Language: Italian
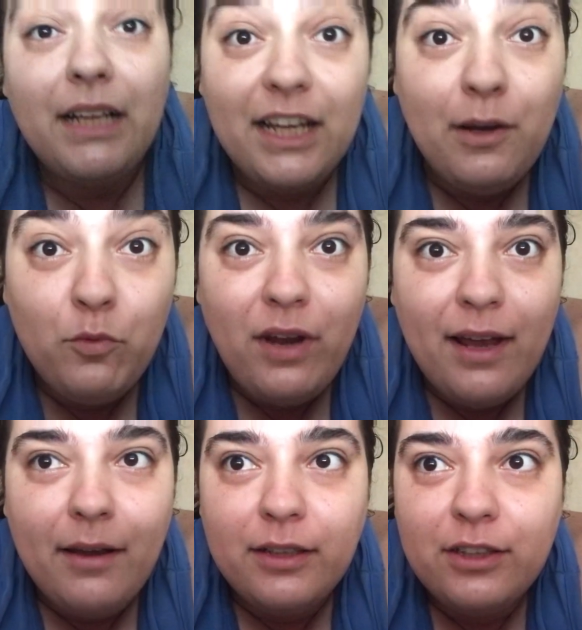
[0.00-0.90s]

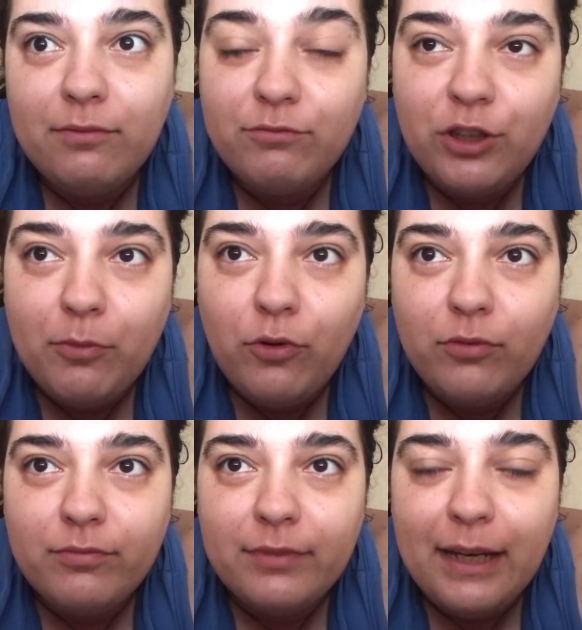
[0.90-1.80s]
diciamo,
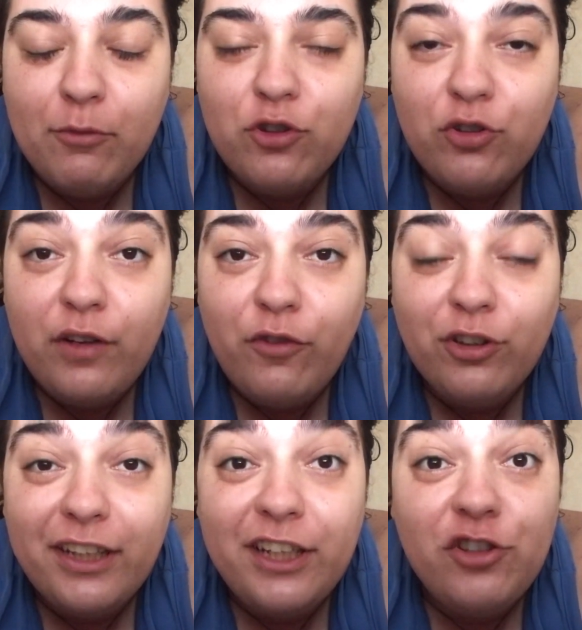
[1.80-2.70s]
l'emozione
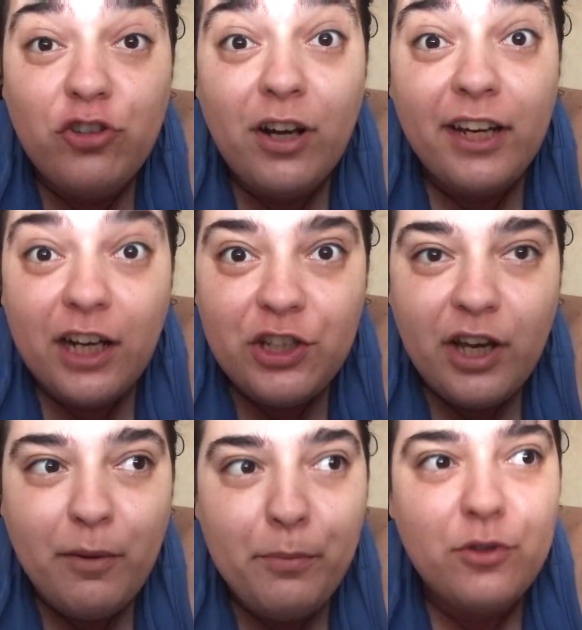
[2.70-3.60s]
forte di rigiocare la
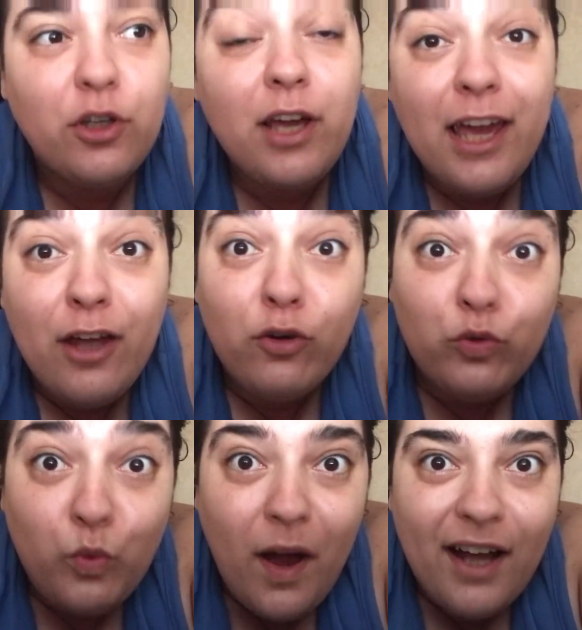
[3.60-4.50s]
Champions erano
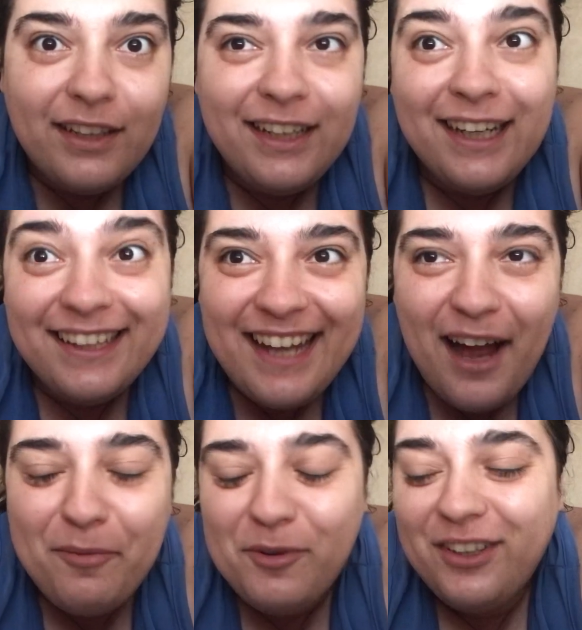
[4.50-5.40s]
due anni che
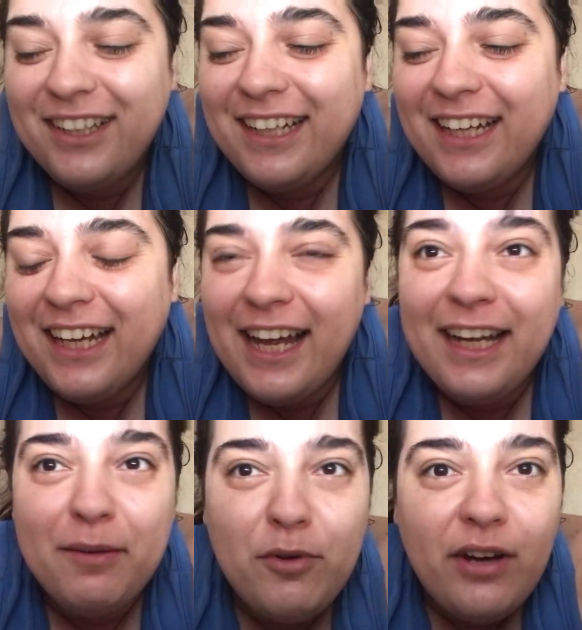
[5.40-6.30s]
Napoli e
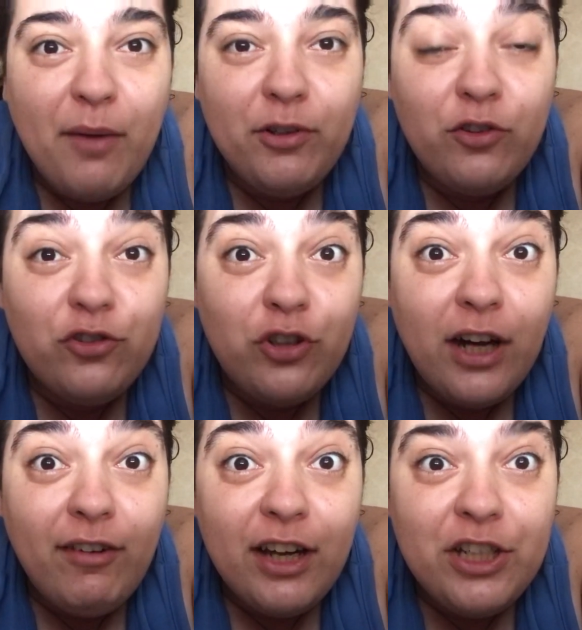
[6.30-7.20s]
che il mio Napoli non
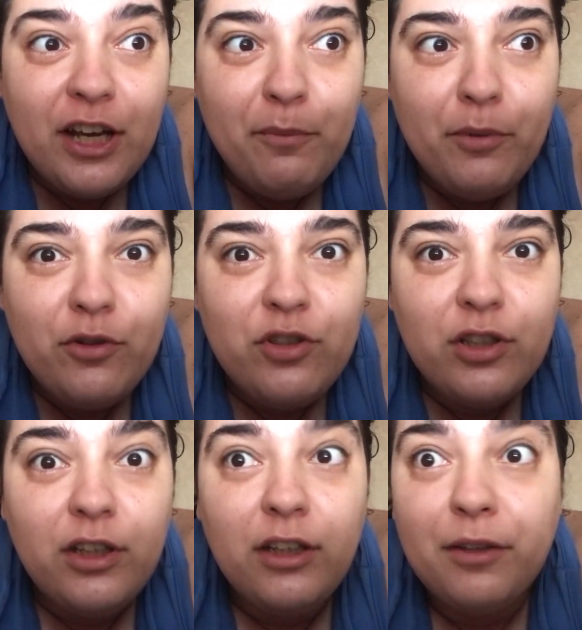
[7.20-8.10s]
giocava la Champions
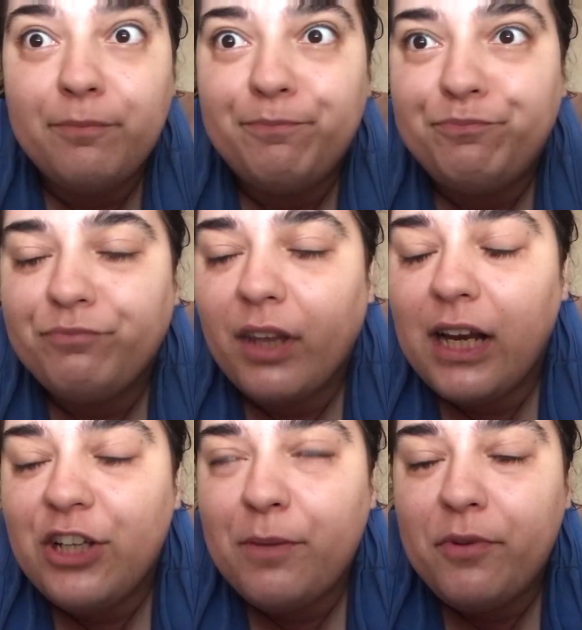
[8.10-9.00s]
e, mm,
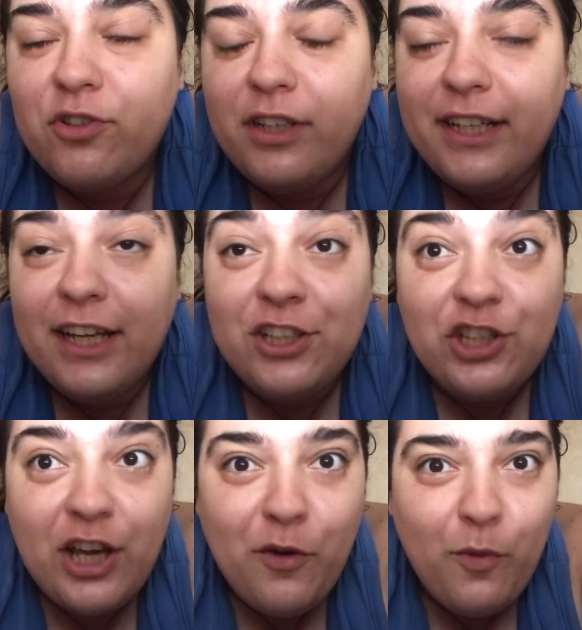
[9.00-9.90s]
la Champions League e
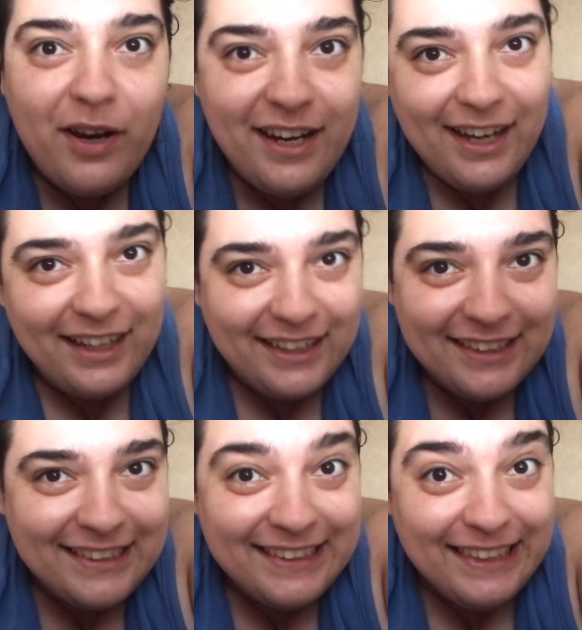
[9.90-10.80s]
c'è quella,
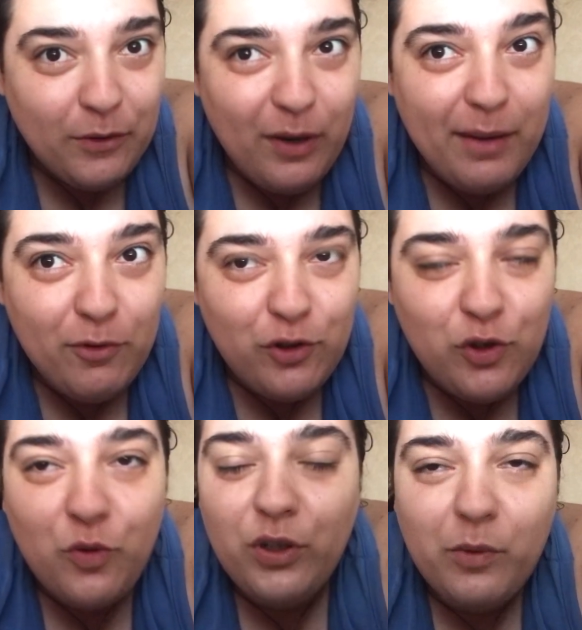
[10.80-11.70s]

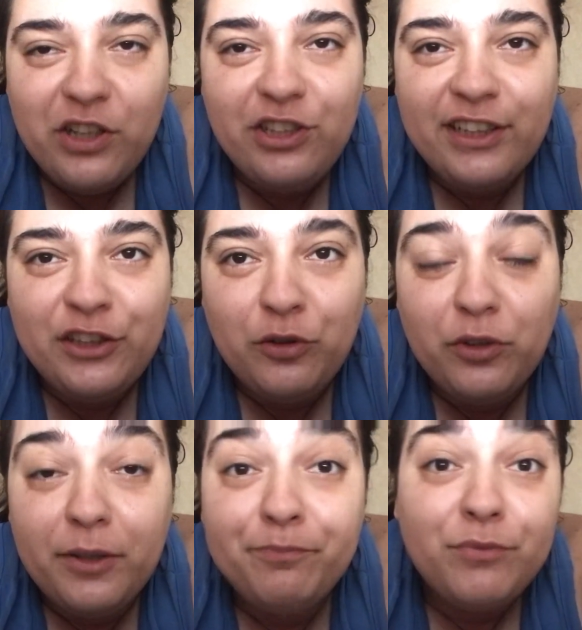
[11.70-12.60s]
quell'emozione,
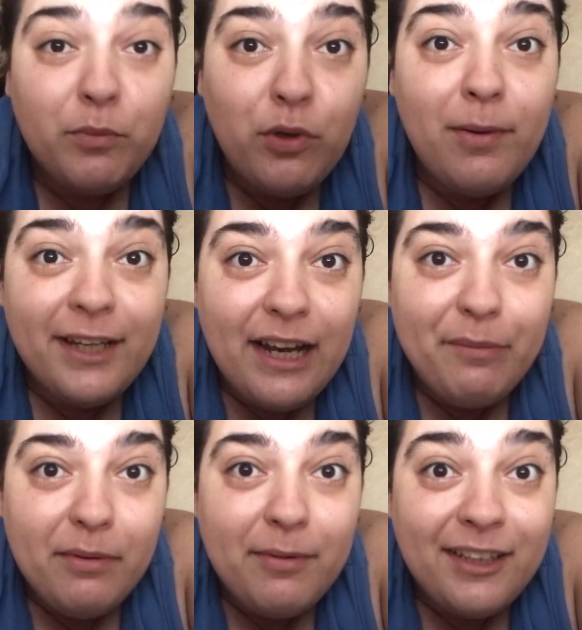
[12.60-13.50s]
quell'agitazione pure perché la
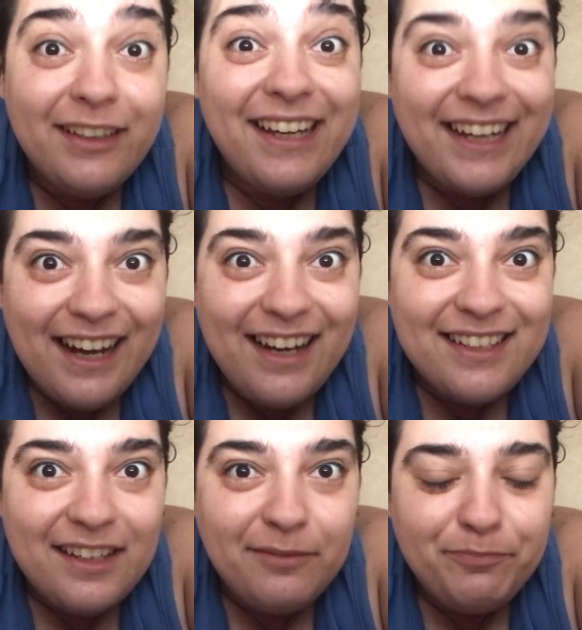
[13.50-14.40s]
prima partita in
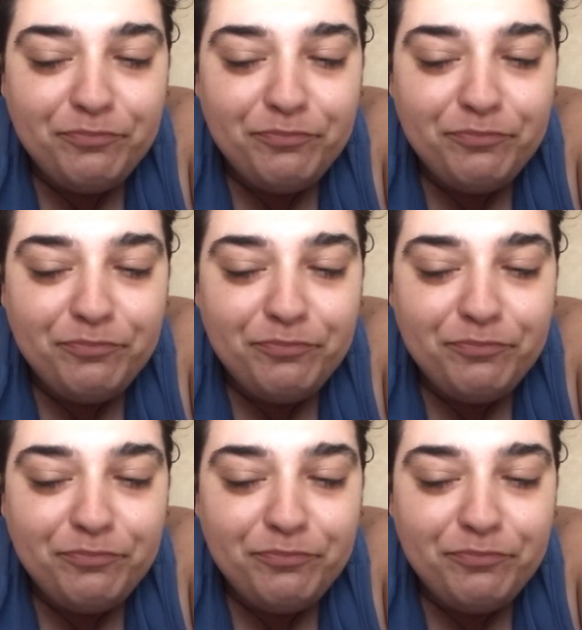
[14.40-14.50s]
casa